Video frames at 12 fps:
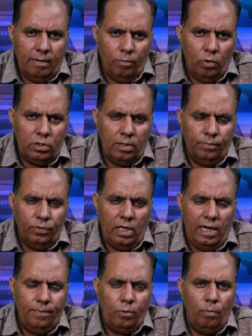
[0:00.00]
मुलम
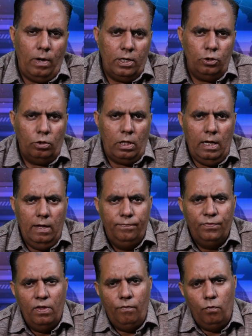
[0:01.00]
दिलीप कुमार जो था
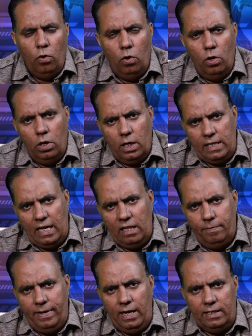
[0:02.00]
वो
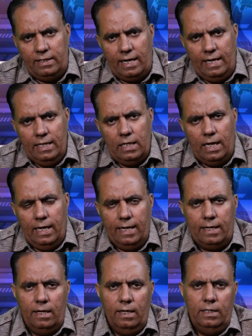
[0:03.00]
अदालत में हाज़िर नहीं था
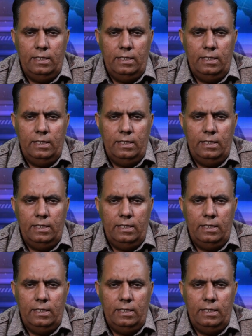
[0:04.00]
लेकिन